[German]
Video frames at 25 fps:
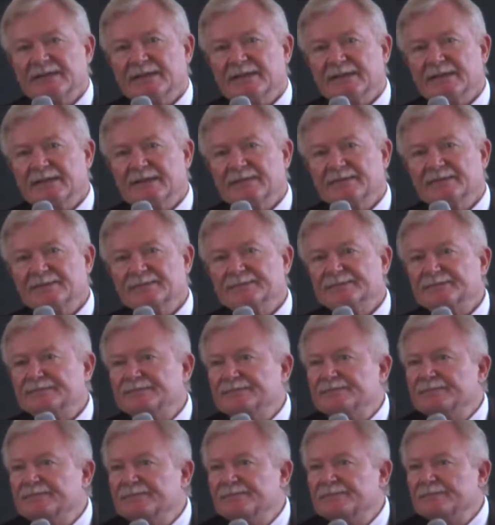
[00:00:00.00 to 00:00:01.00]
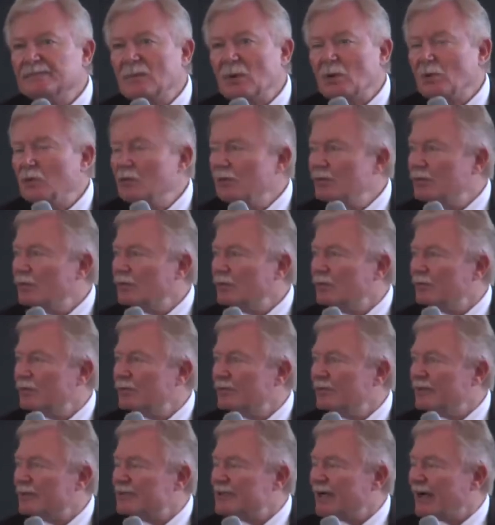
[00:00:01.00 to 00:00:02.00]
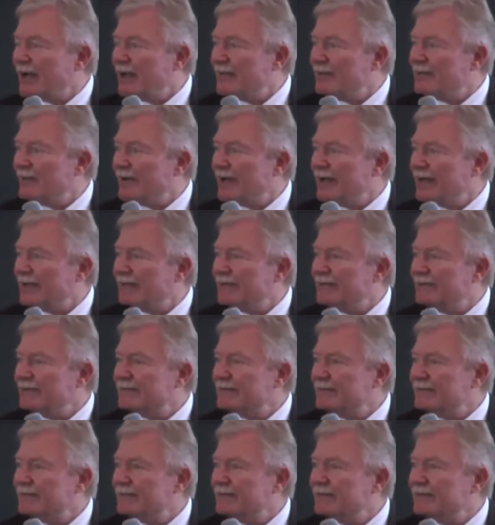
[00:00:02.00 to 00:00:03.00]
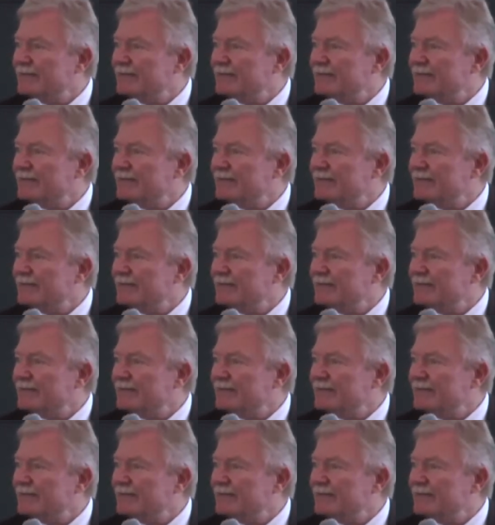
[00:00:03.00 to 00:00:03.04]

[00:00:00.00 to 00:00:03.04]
ähm, un, unbeschreibbaren